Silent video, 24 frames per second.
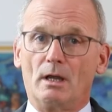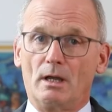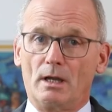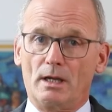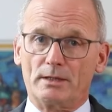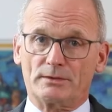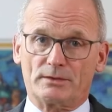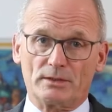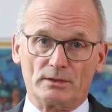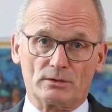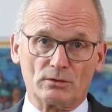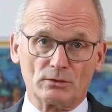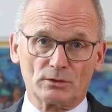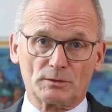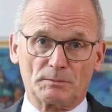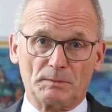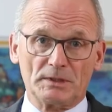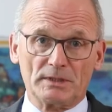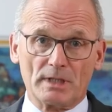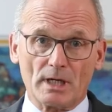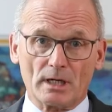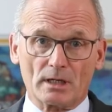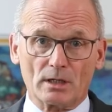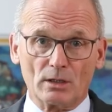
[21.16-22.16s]
Es ist uns
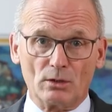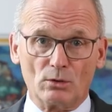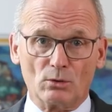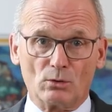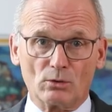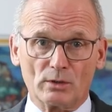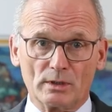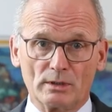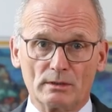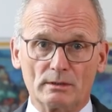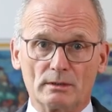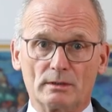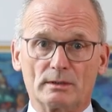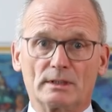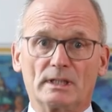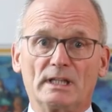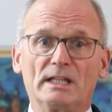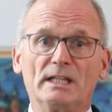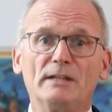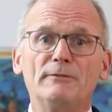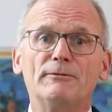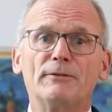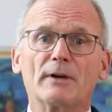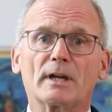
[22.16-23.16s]
bisher gelungen, die
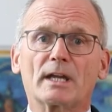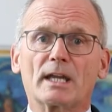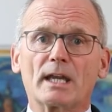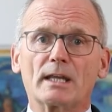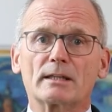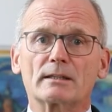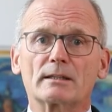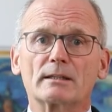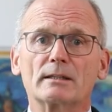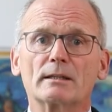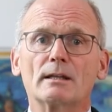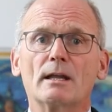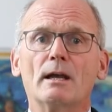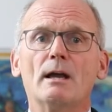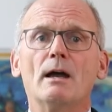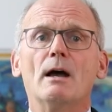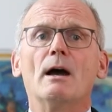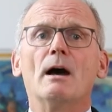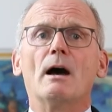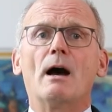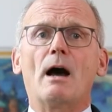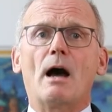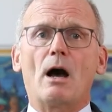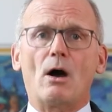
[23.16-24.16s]
Lieferketten
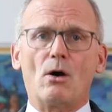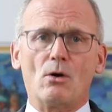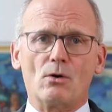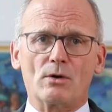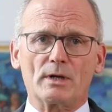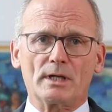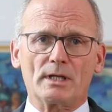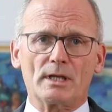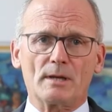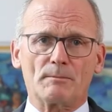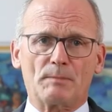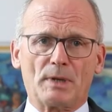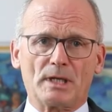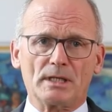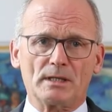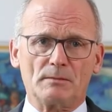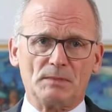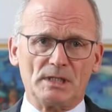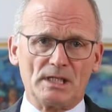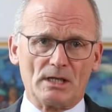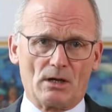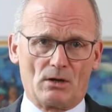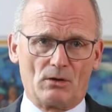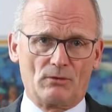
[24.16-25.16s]
auch in der
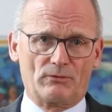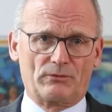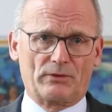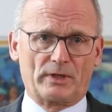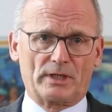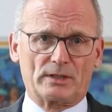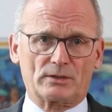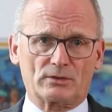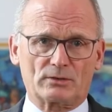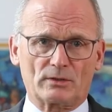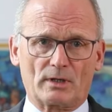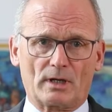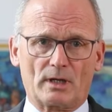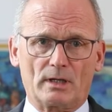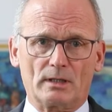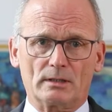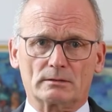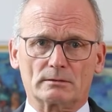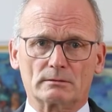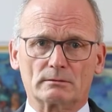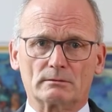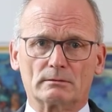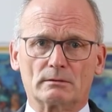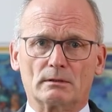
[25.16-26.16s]
Pandemie
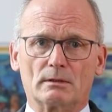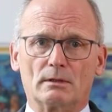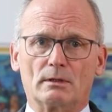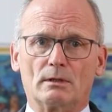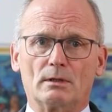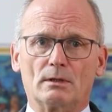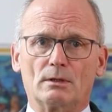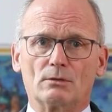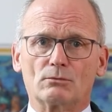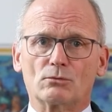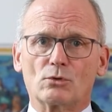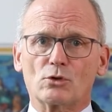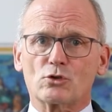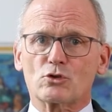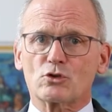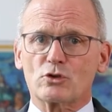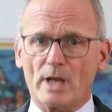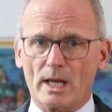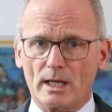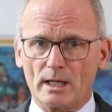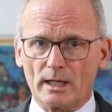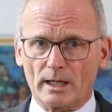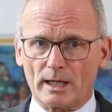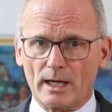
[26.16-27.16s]
aufrechtzuerhalten, durch
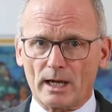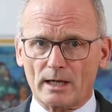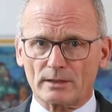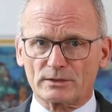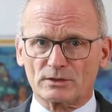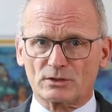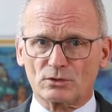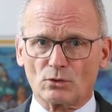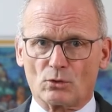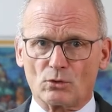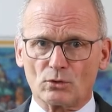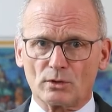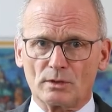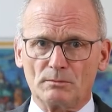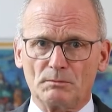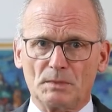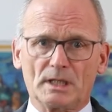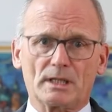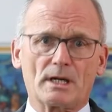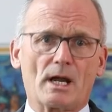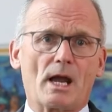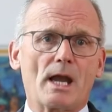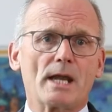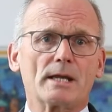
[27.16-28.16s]
schnelle Reaktionen
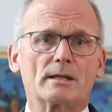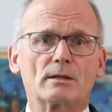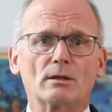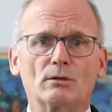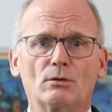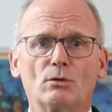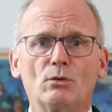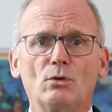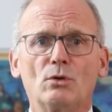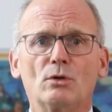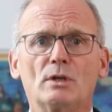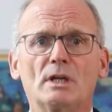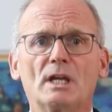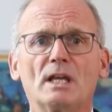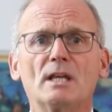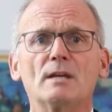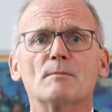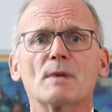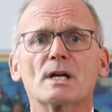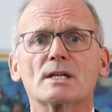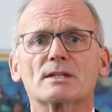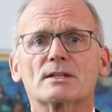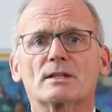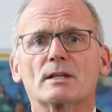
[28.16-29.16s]
mit geeigneten
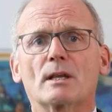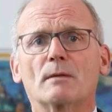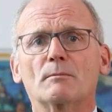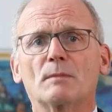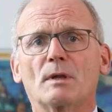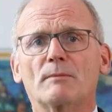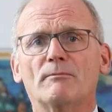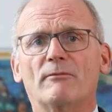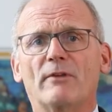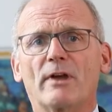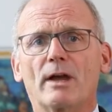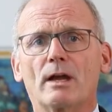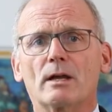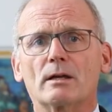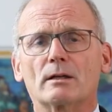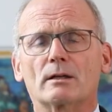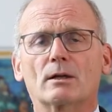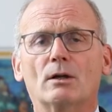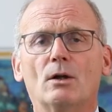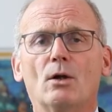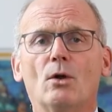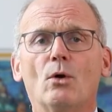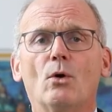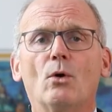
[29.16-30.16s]
Hygienemaßnahmen im
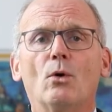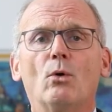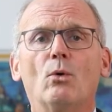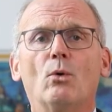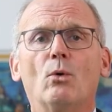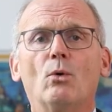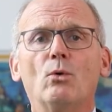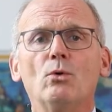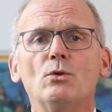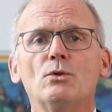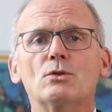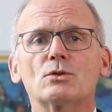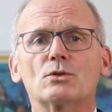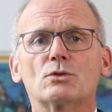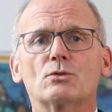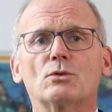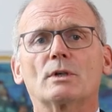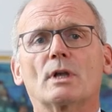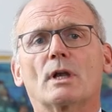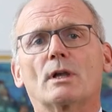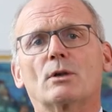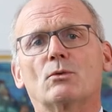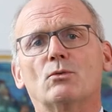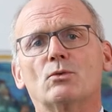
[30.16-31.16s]
Werk und
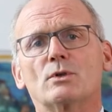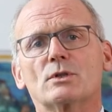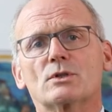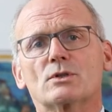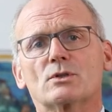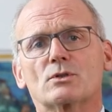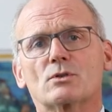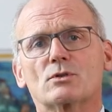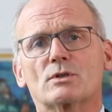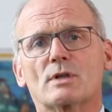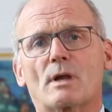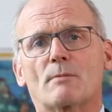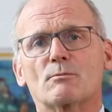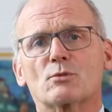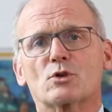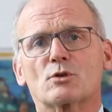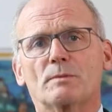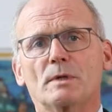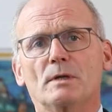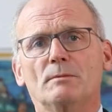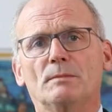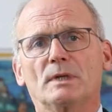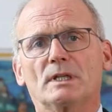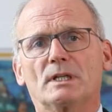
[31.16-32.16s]
durch ein gutes
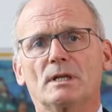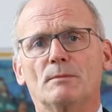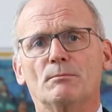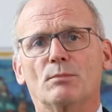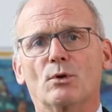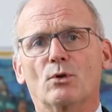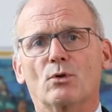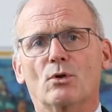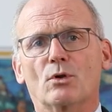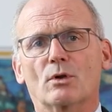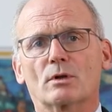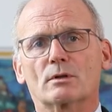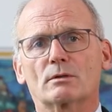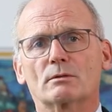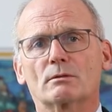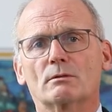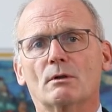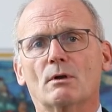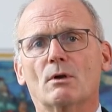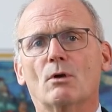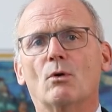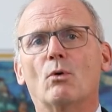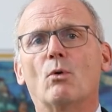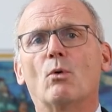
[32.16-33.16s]
Zusammenspiel mit den Behörden
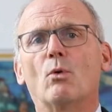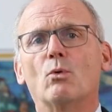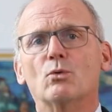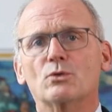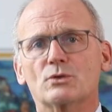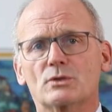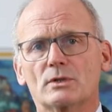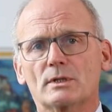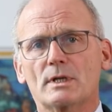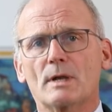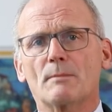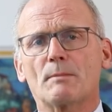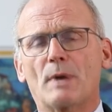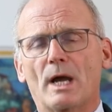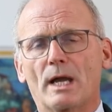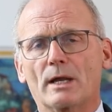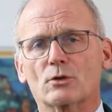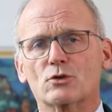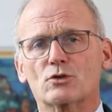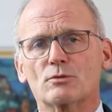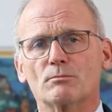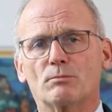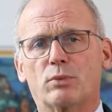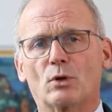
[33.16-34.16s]
und der
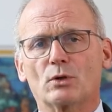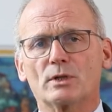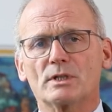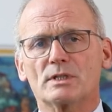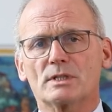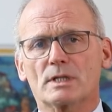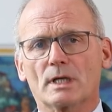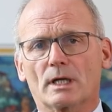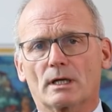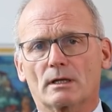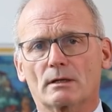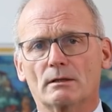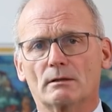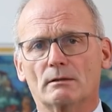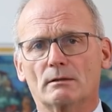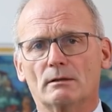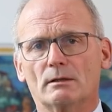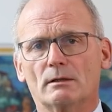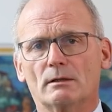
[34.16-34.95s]
bayerischen Politik.